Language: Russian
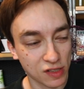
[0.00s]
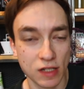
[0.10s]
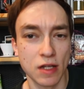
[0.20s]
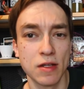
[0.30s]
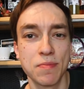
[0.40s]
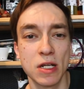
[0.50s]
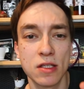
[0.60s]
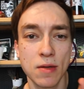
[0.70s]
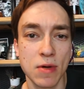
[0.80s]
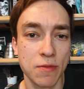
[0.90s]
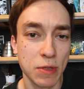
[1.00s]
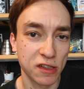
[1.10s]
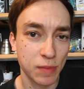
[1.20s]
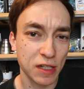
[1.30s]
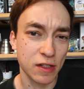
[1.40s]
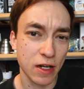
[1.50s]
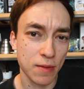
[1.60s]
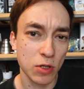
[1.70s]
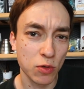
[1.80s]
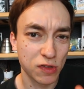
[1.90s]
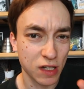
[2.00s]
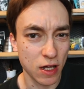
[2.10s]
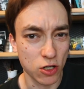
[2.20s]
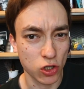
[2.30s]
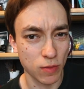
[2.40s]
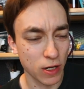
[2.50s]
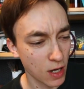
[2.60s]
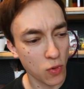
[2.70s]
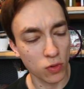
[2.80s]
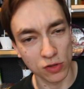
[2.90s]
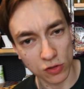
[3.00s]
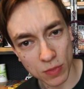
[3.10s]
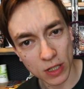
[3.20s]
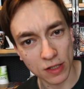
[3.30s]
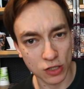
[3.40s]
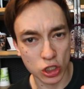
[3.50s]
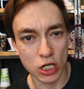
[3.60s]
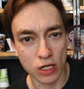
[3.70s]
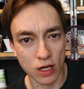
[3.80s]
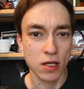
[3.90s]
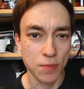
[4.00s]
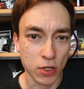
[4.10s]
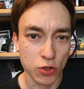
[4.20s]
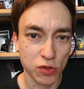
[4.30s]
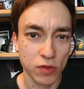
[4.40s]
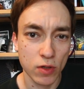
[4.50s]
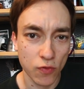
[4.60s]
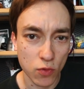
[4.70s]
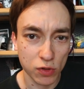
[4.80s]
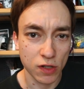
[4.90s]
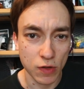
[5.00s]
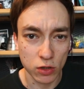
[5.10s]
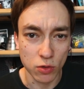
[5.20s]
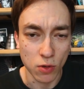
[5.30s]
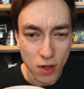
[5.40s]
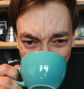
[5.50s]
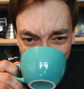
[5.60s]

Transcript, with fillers: Кстати, перед тем, как пить эспрессо, не рекомендуется есть, чтобы полностью было насыщение и прочувствование вкуса во рту.